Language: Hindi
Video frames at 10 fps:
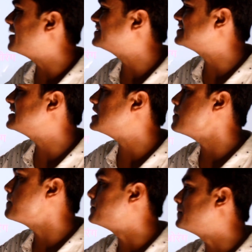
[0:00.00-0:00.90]
अब बच
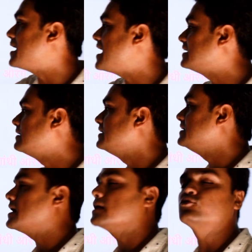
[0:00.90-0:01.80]
गया मान
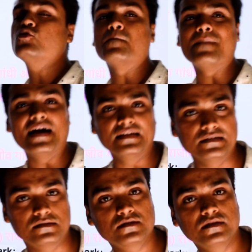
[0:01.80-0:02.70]
लिया तो
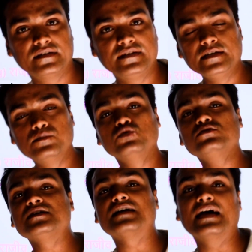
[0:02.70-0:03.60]
मानस
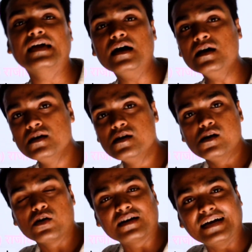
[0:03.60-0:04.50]
डिब्रू सिखाया
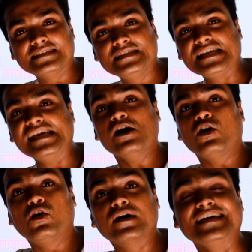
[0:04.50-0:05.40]
काजी ने
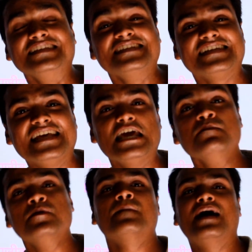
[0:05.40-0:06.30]
ऑरेंज
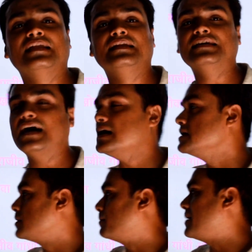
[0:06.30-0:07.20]
नेम मान लिया
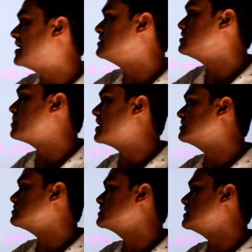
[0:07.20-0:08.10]
मान से
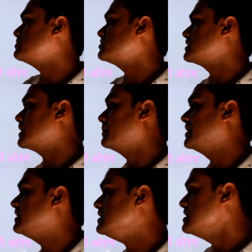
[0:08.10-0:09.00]
मानस नेम से
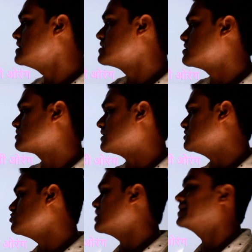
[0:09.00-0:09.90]
नामेरी
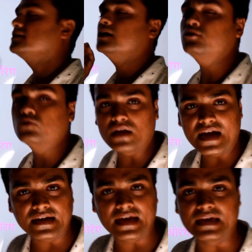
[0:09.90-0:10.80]
राजीव गांधी का तो
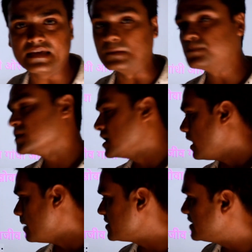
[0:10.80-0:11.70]
ओरांग है ही
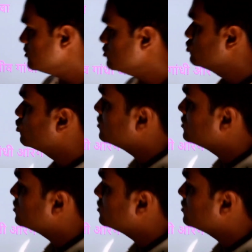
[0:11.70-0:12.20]
अब ये जो